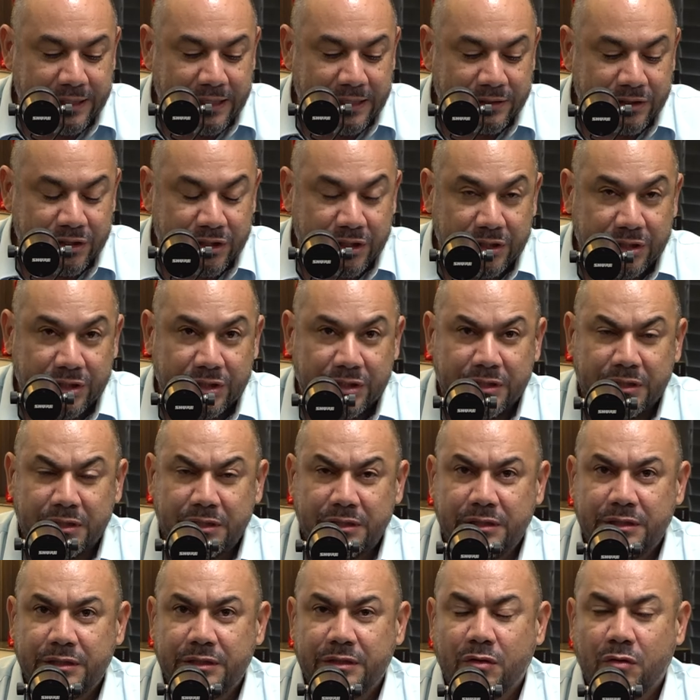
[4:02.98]
a
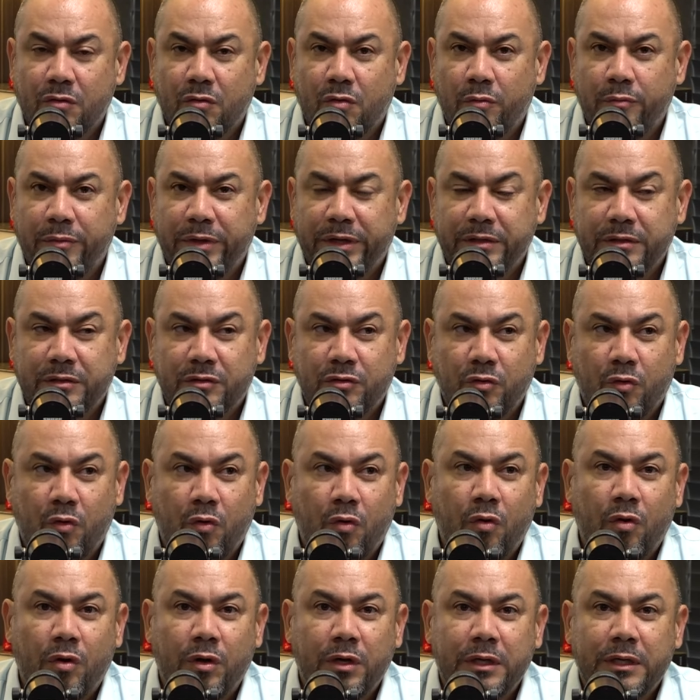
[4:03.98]
gente
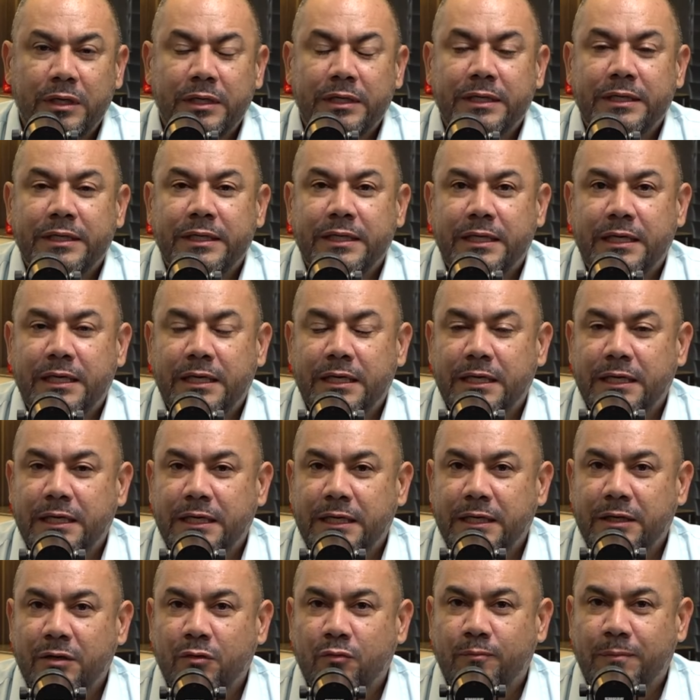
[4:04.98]
comentou
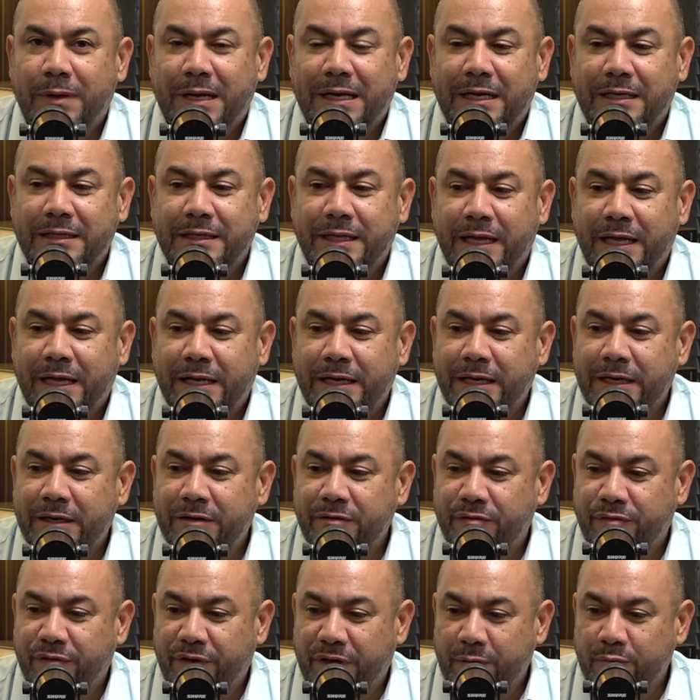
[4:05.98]
que o paladar ele
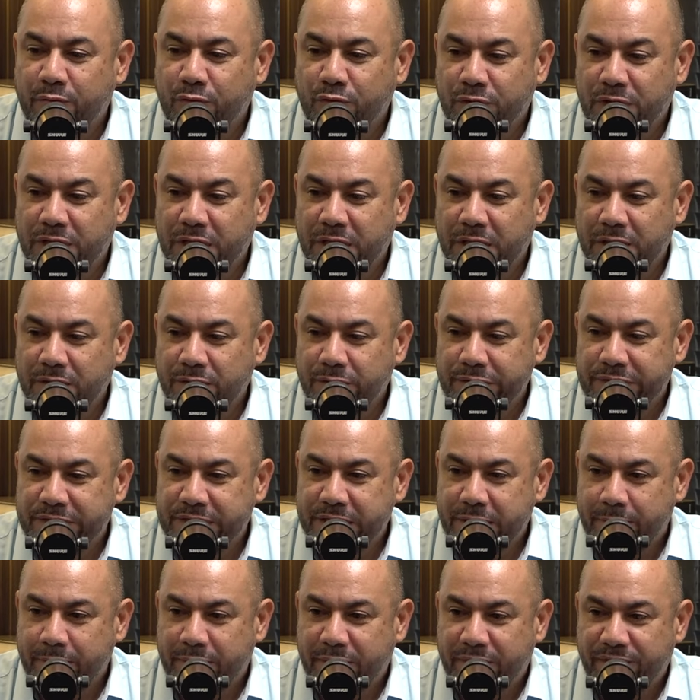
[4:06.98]
vem mudando e se
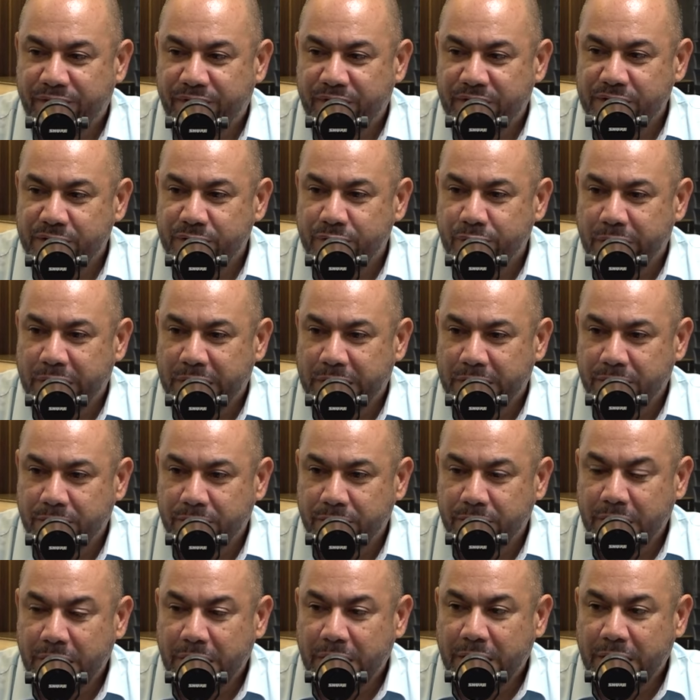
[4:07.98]
aperfeiçoando.